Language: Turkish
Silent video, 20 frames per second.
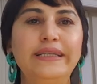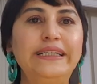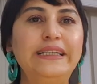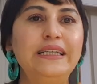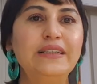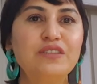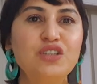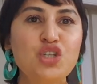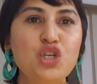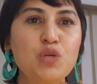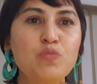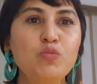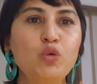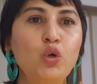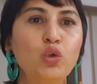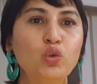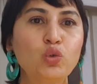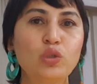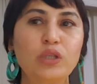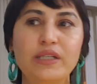iletişim
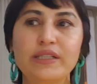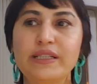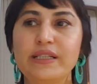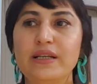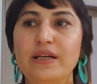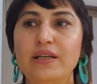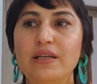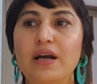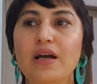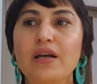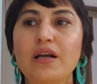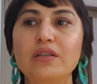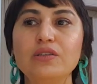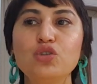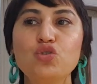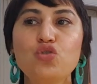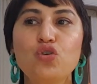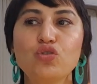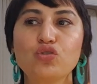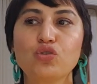konularıyla alakalı
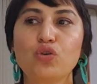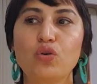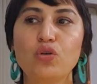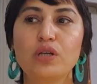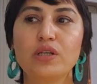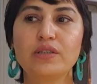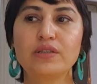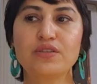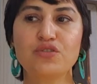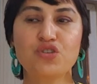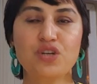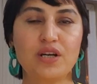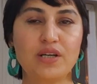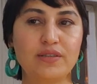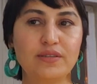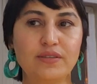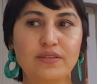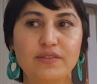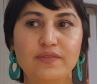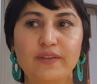çok
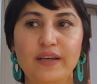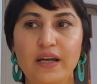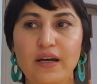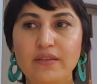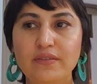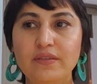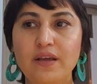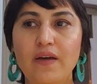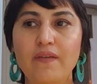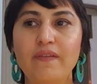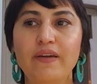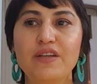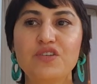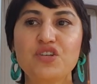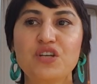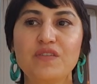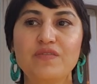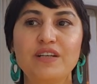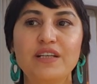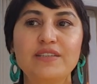zorlanacağınız ve hatta ve
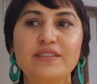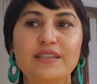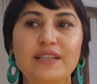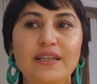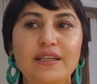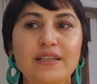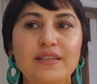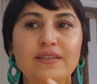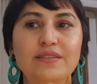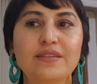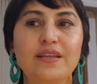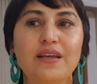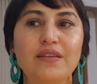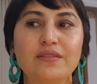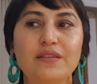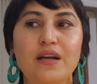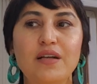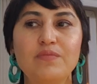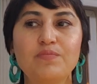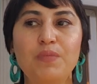çevrenizdeki
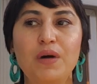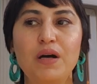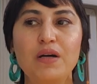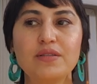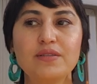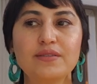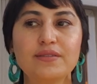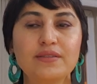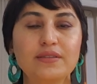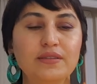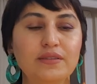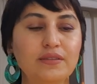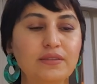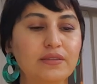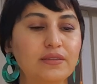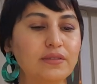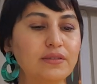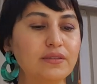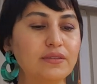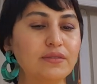insanlar bazı e,
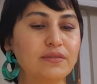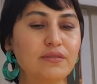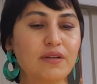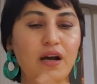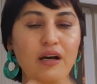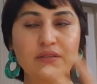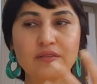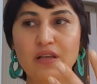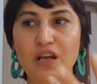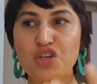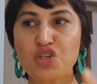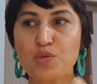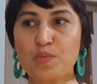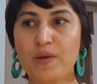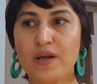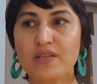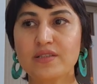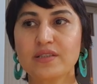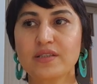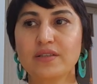
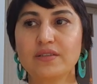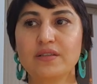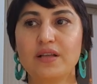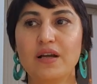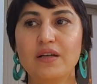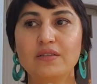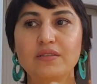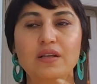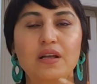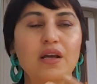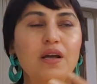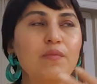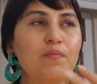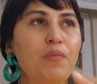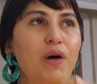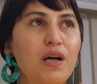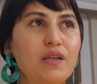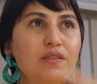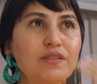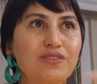anlaşmazlıklar,
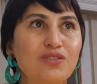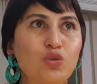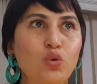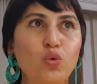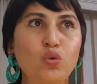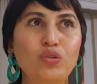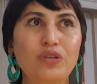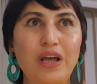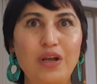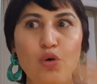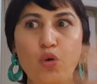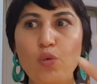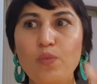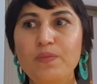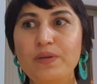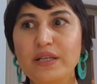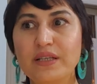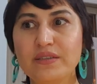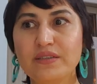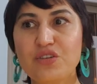bazı sorunlar ön
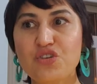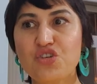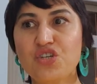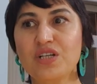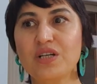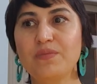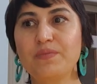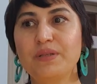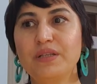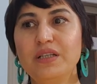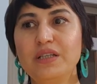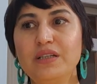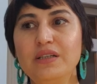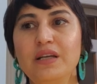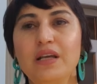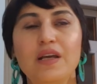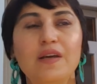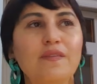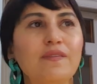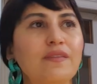plana çıkabilir
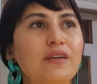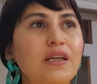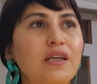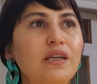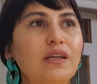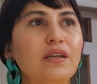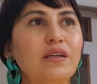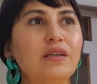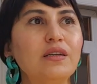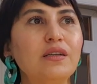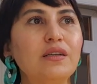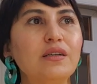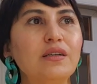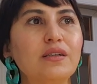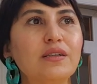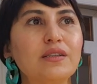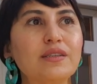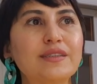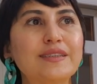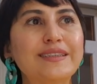ve
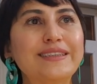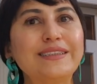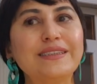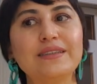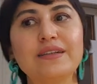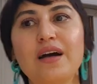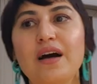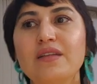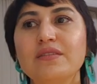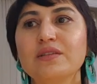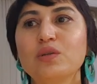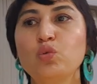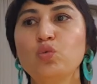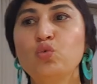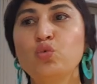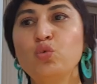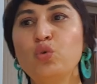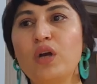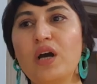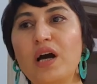e, sıkılganlık,
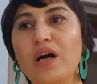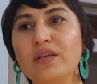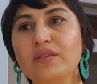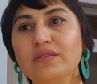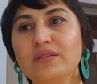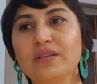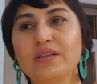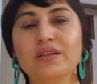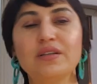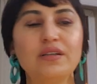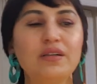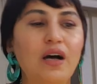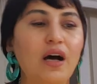utunganlık,